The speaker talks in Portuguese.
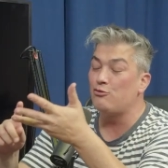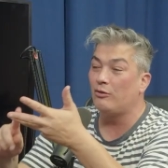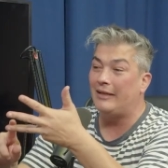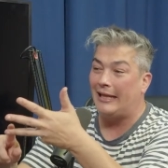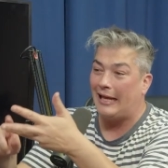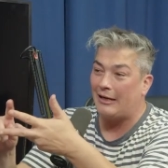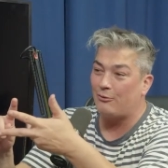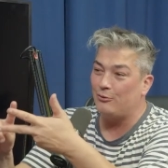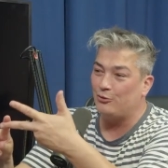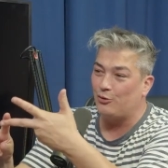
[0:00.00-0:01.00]
João
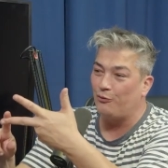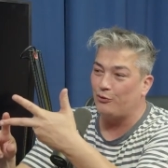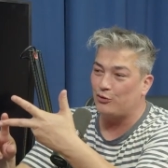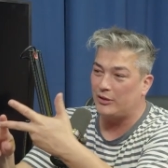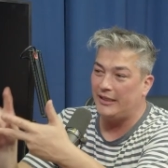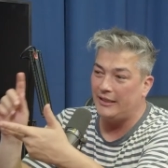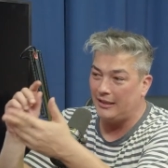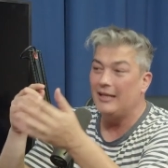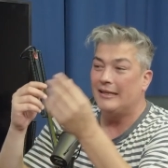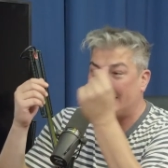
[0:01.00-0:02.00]
Delarco, João
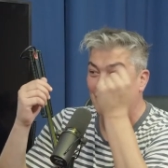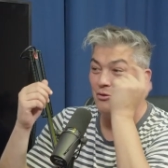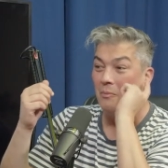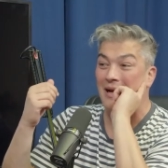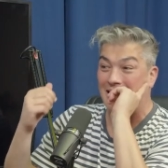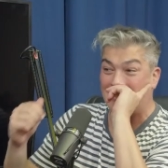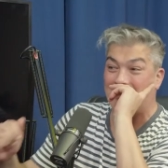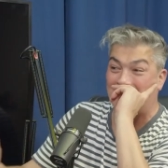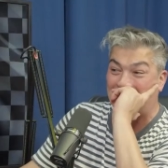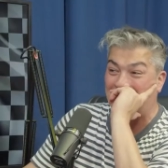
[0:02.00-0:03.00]
Fusquini, tem João pra
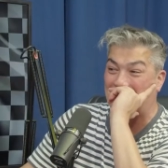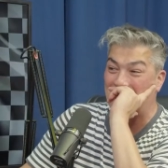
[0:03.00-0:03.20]
cacete nesse